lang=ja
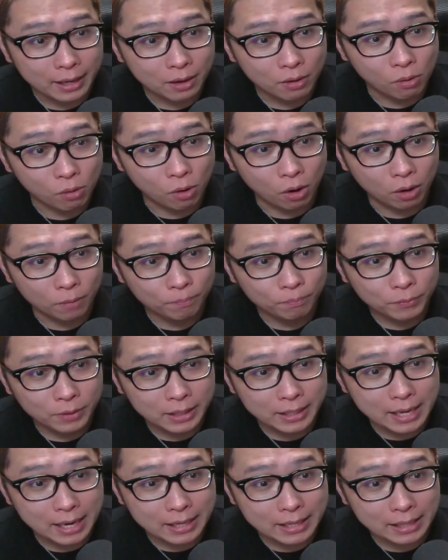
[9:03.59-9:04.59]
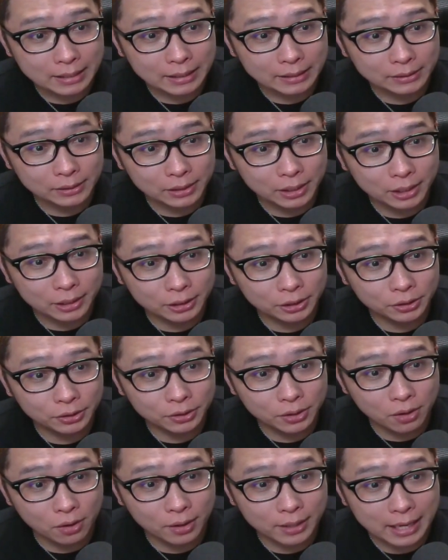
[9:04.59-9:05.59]
ここ。左肩水準
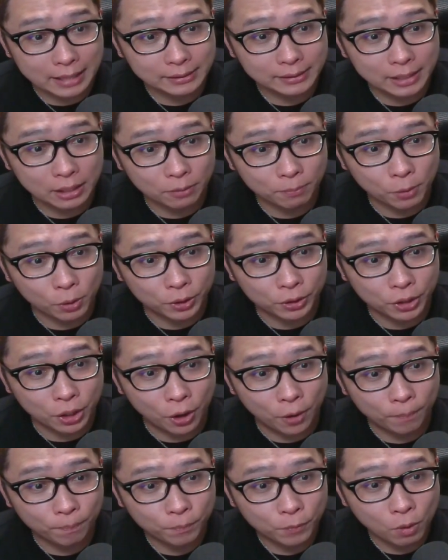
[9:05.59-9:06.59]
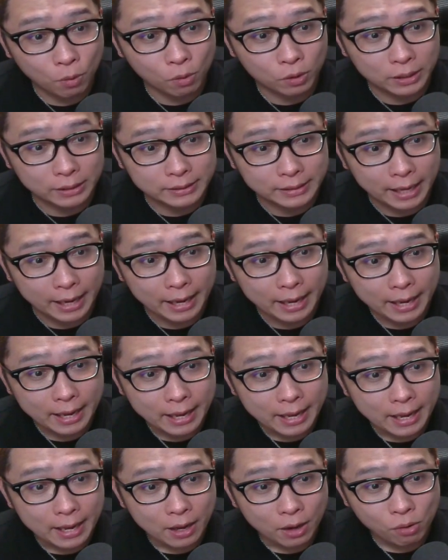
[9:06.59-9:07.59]
の安値のポイント。ここですね。
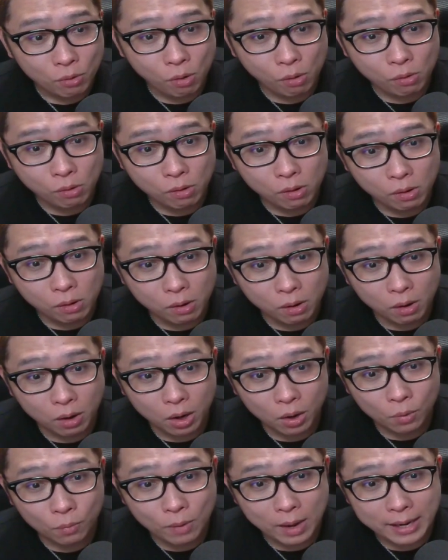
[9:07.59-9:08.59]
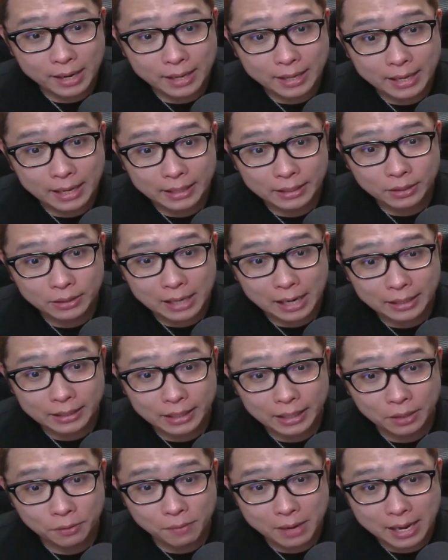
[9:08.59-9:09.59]
ここを割らない限
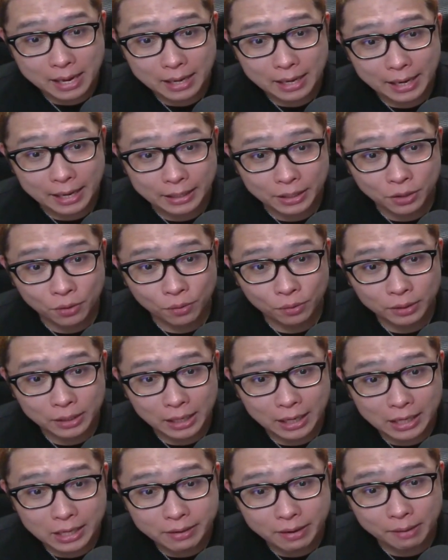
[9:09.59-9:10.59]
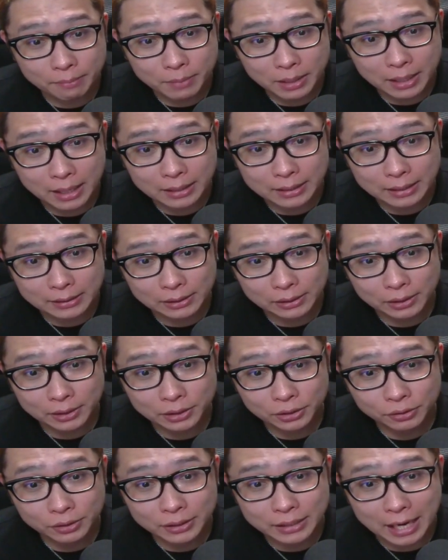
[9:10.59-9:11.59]
りは、え基本的には右肩水
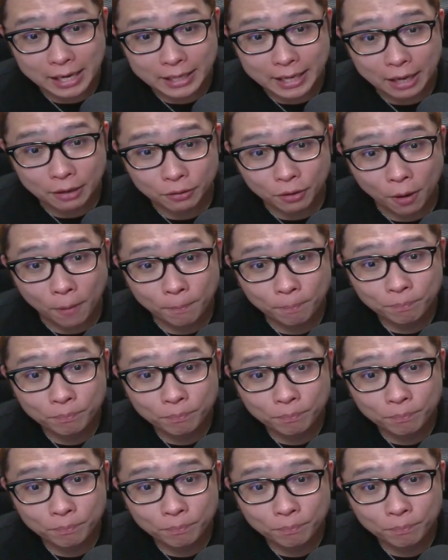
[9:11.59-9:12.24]
準になり得ると。